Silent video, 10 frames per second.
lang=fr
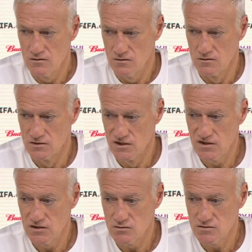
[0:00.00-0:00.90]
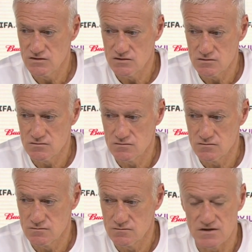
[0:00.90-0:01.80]
On a des conditions
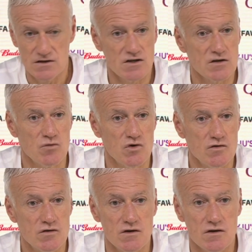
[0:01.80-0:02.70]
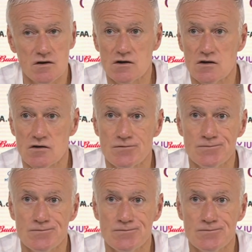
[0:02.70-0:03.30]
très très bonnes et